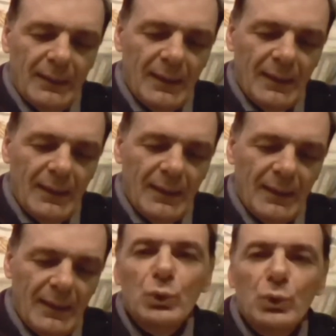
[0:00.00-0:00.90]
Ha
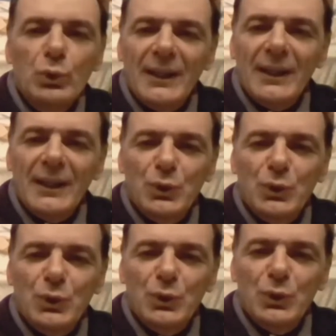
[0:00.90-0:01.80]
un
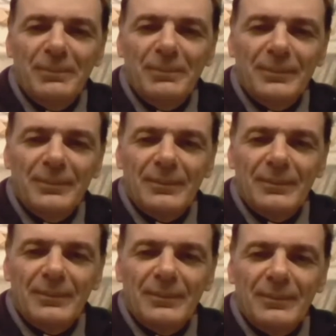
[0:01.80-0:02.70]
successo
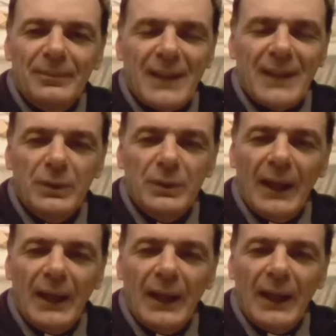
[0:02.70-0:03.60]

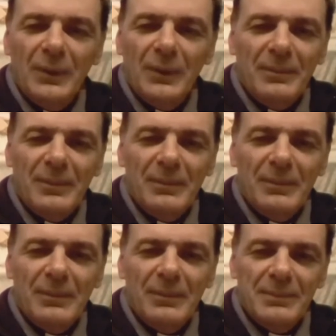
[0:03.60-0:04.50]
straordinario.
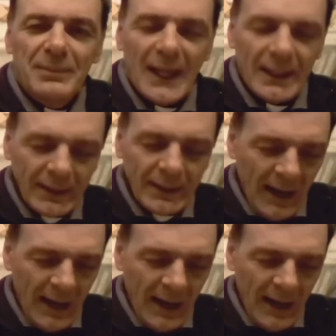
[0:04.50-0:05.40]
Si era
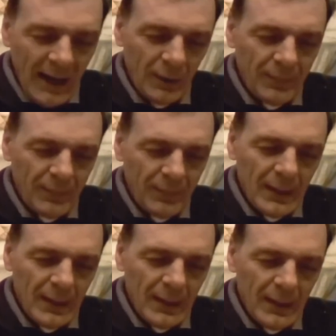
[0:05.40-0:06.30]
dedicato
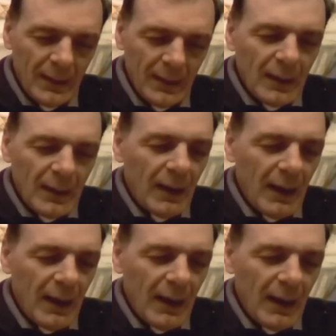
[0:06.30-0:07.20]

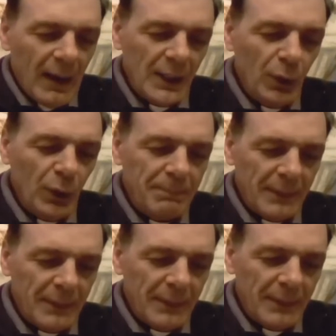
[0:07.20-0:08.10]
a una singola
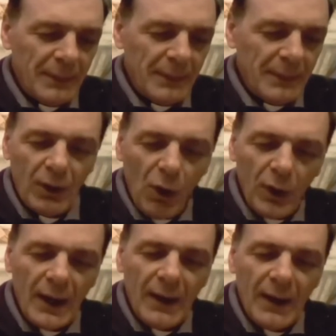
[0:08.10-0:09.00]
persona in
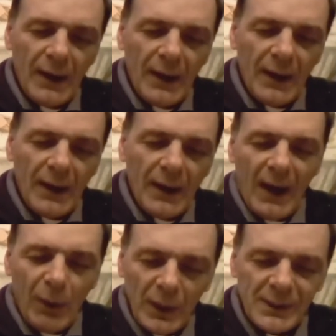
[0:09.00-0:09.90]
sinagoga,
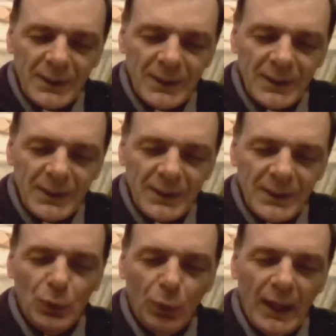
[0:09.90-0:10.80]
a una singola
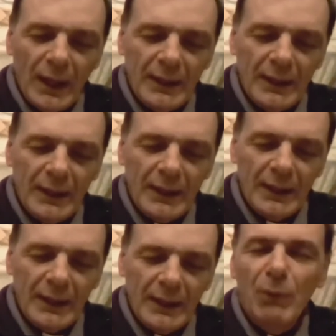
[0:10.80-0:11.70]
persona in casa
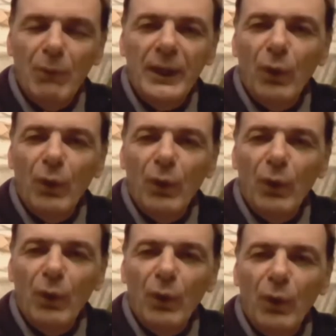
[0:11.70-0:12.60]
di Simone,
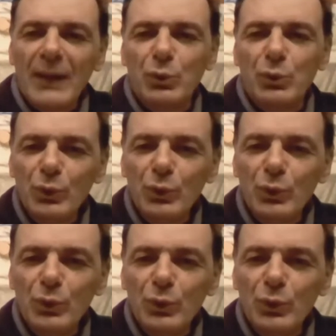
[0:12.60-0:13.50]
ora ce le ha
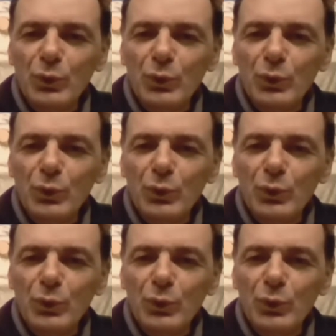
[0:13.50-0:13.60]
tutte